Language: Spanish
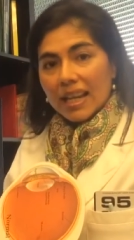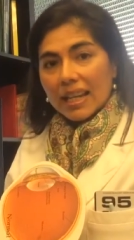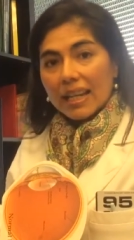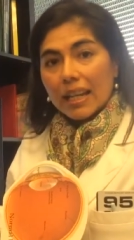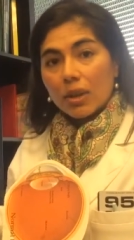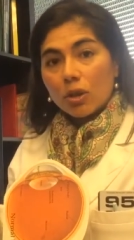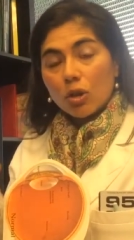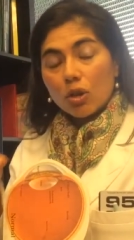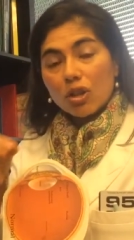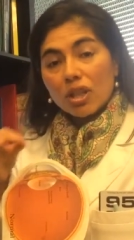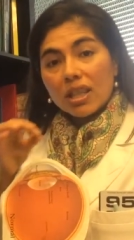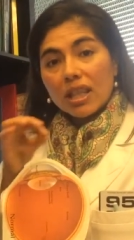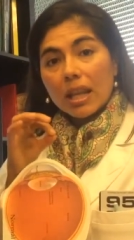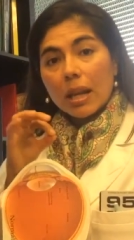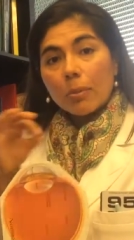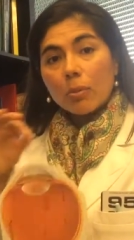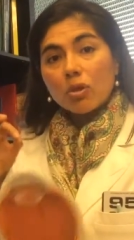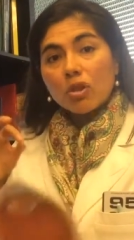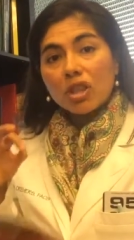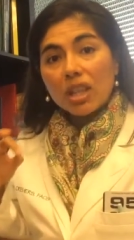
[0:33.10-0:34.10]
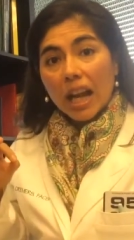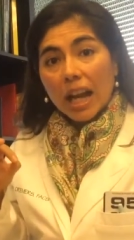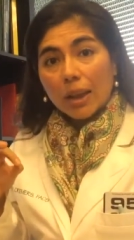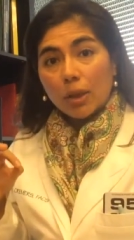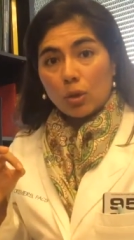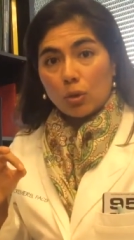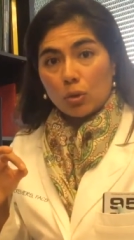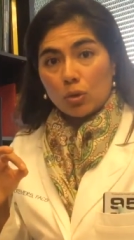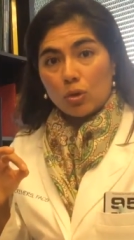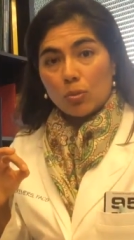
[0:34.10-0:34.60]
Y entonces tenemos
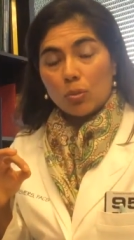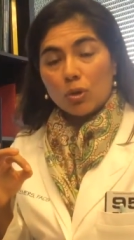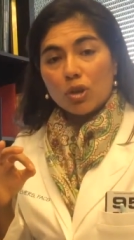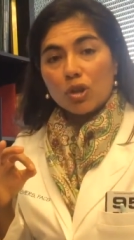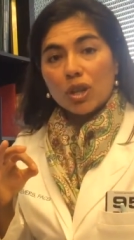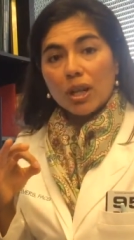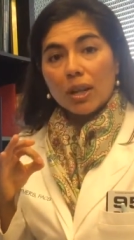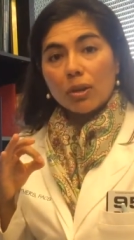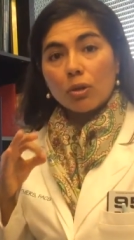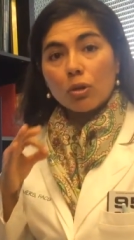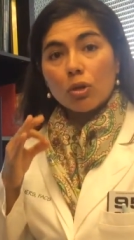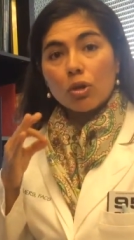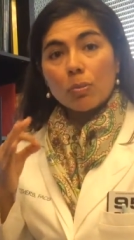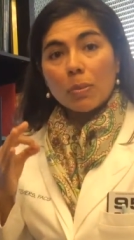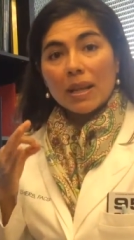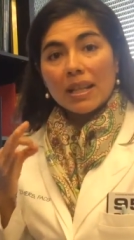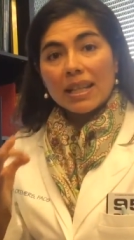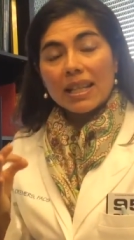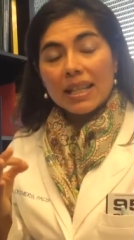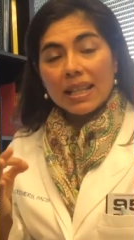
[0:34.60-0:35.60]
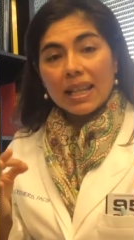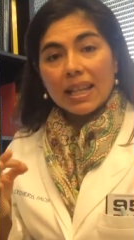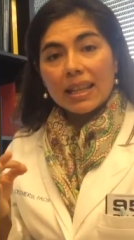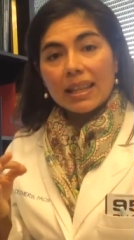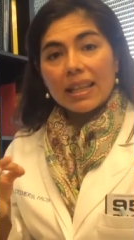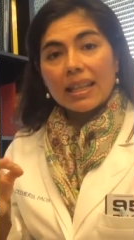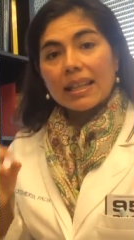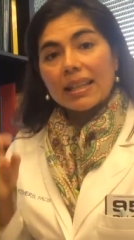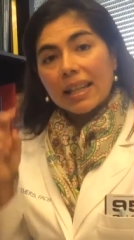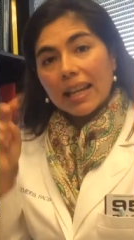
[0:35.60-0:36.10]
datos mostrando a los
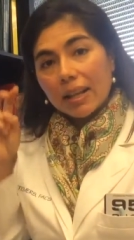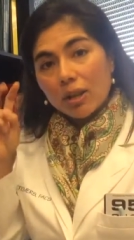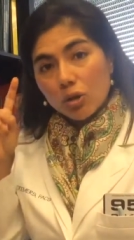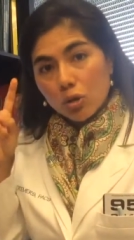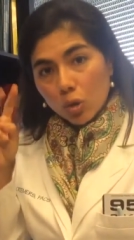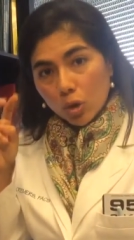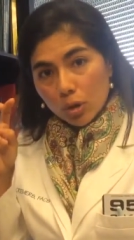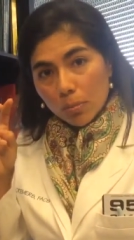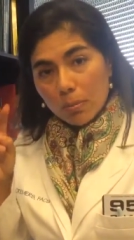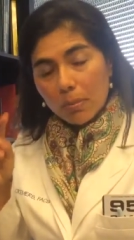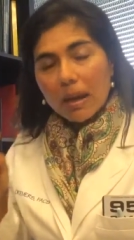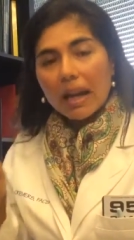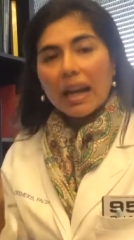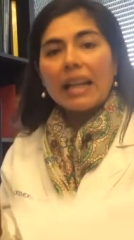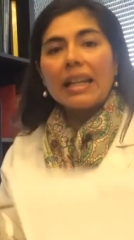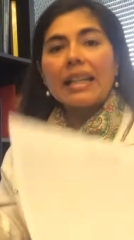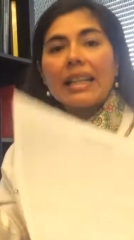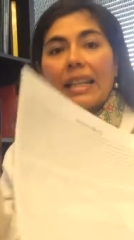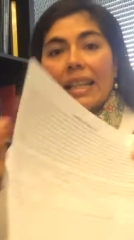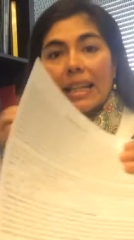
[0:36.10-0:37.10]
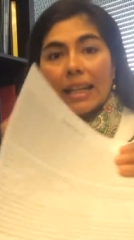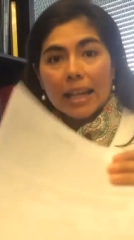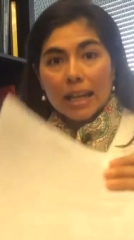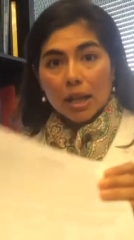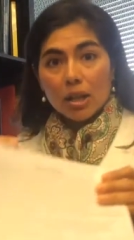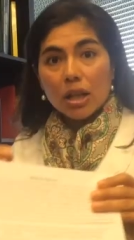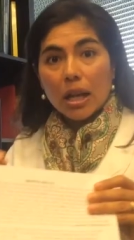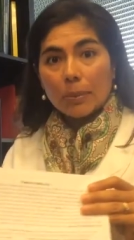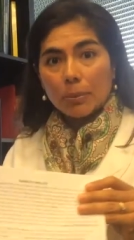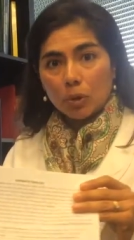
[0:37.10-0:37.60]
pacientes que es normal y
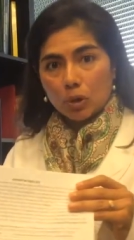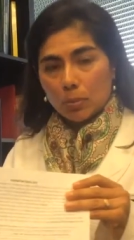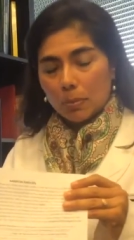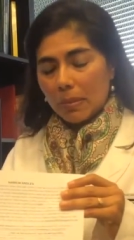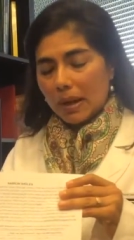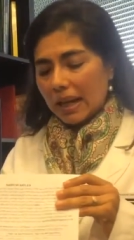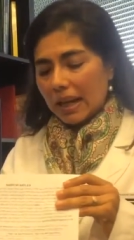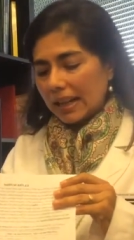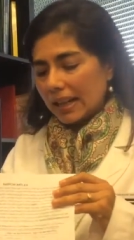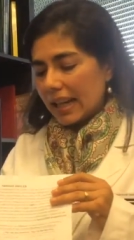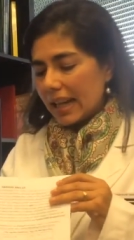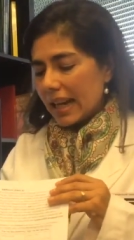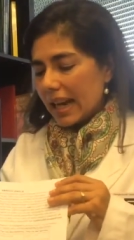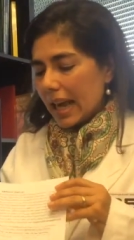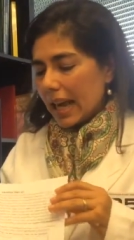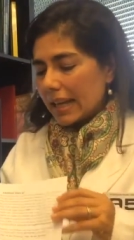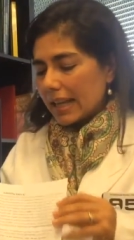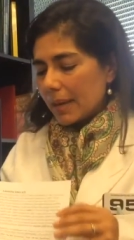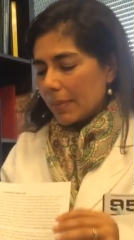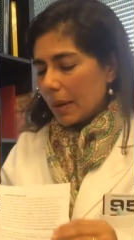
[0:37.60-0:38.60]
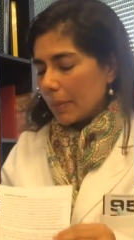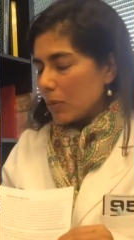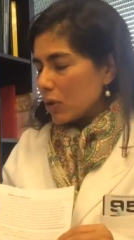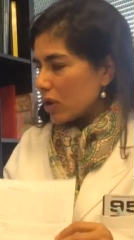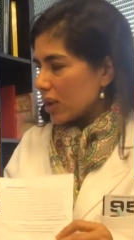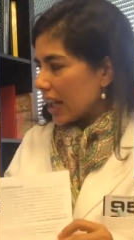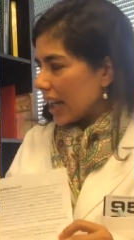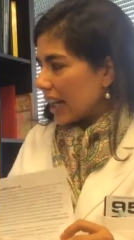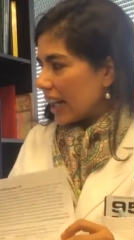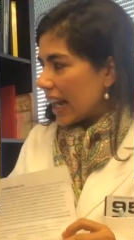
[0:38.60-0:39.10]
que es anormal.
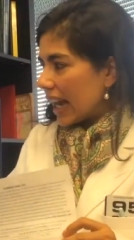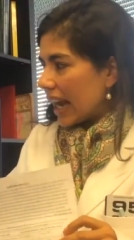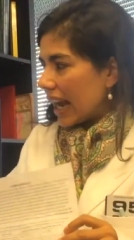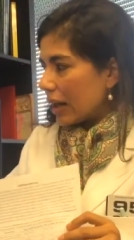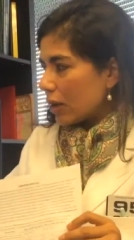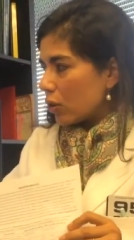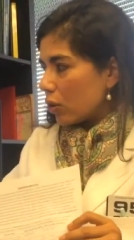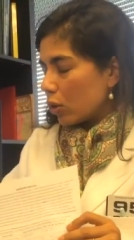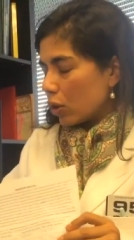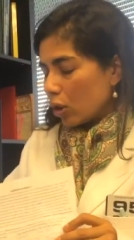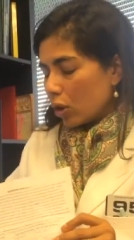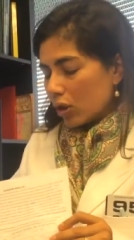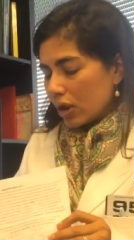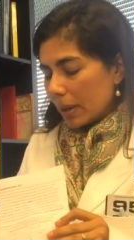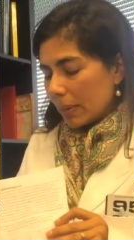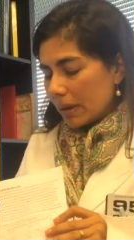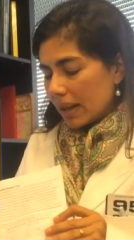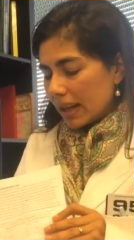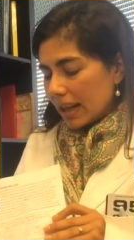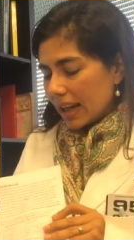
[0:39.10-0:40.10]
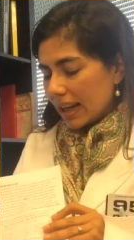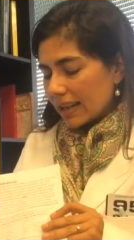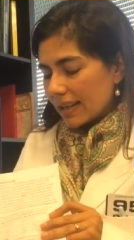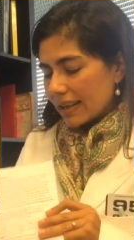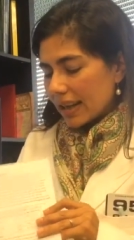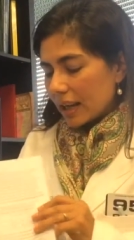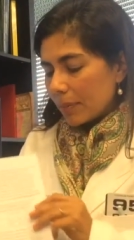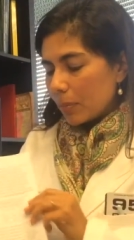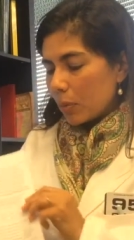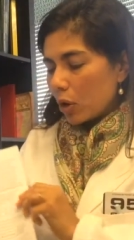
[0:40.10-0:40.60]
Sabemos que el ángulo debería
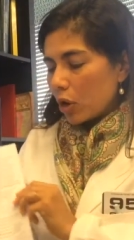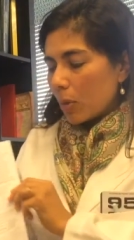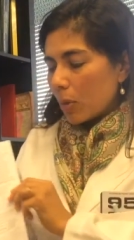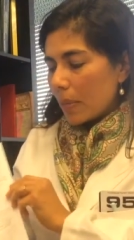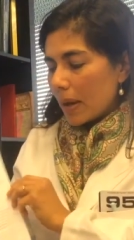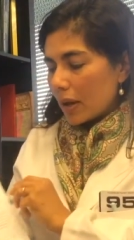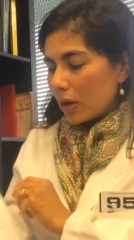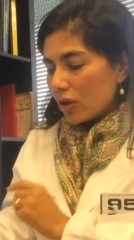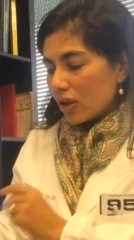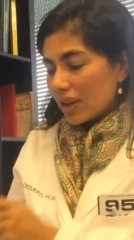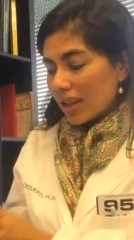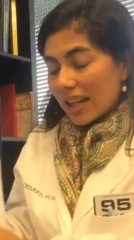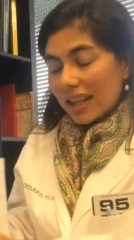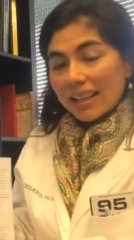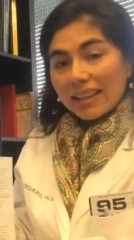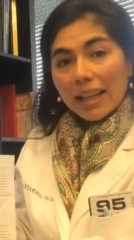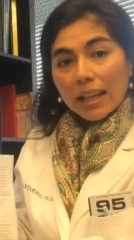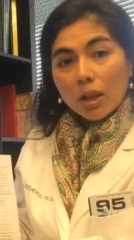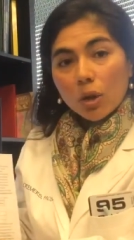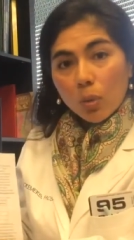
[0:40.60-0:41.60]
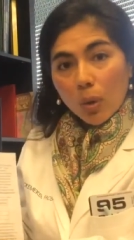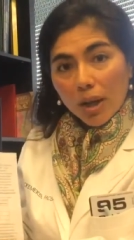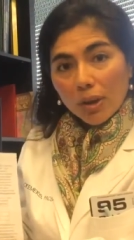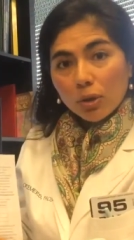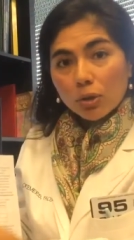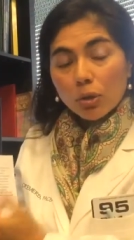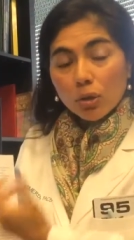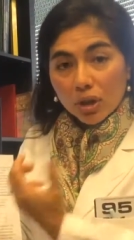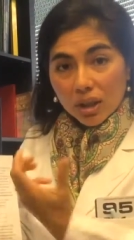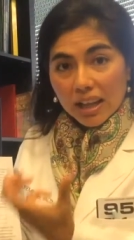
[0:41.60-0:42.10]
ser por lo menos
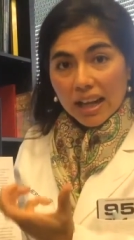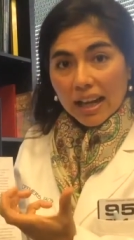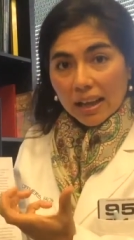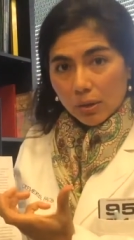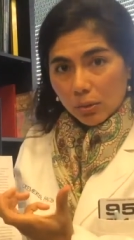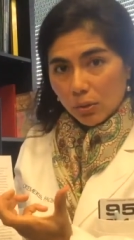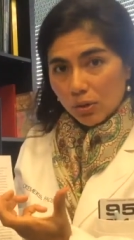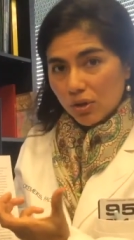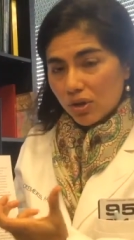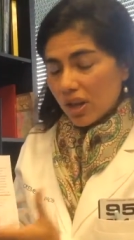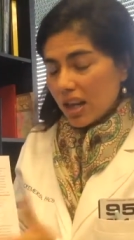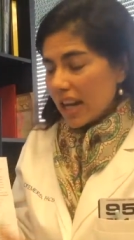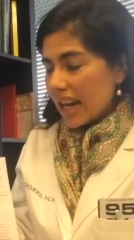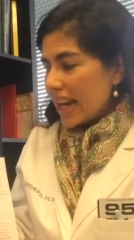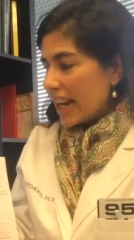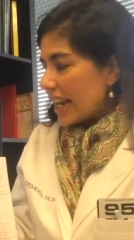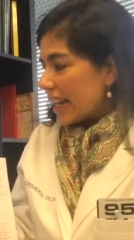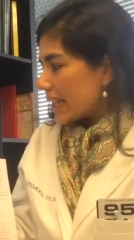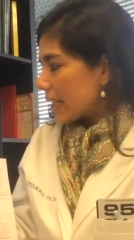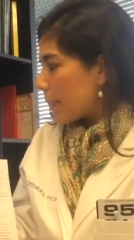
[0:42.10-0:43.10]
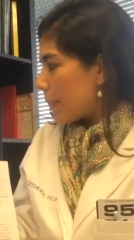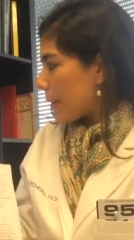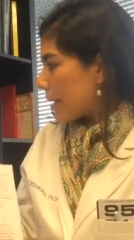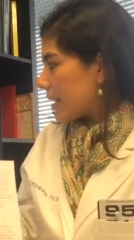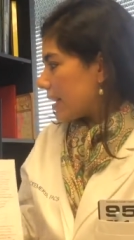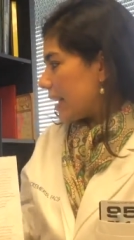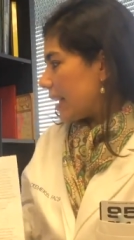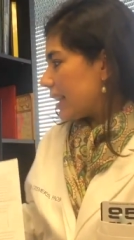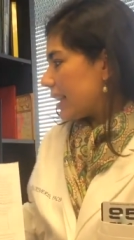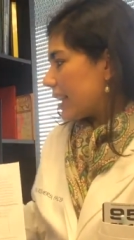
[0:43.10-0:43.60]
34 grados. Este
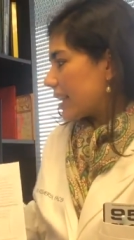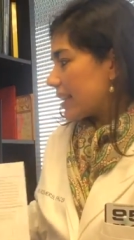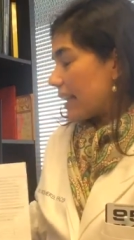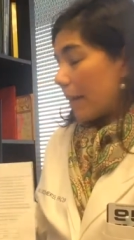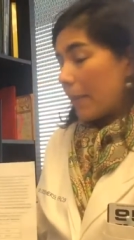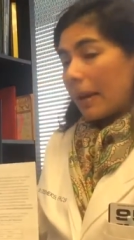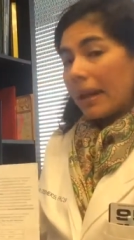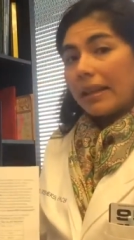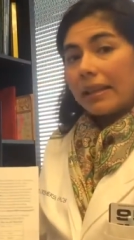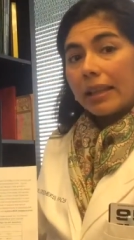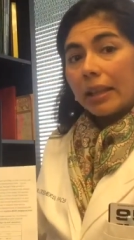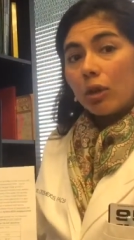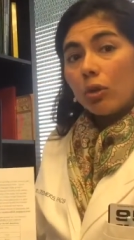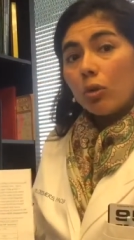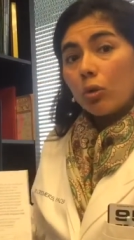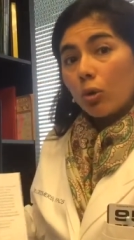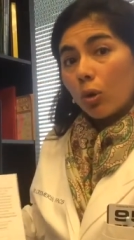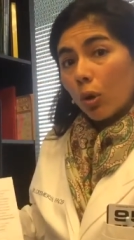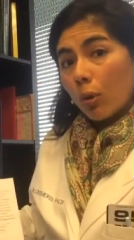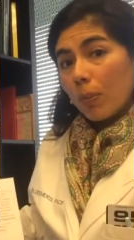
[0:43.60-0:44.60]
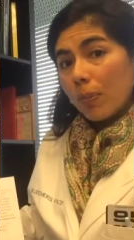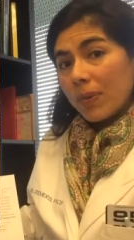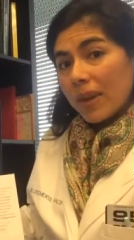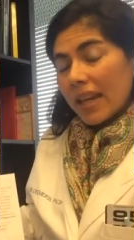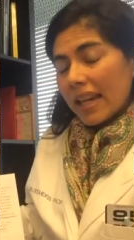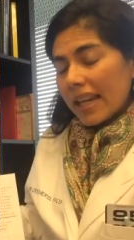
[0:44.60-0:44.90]
paciente está 21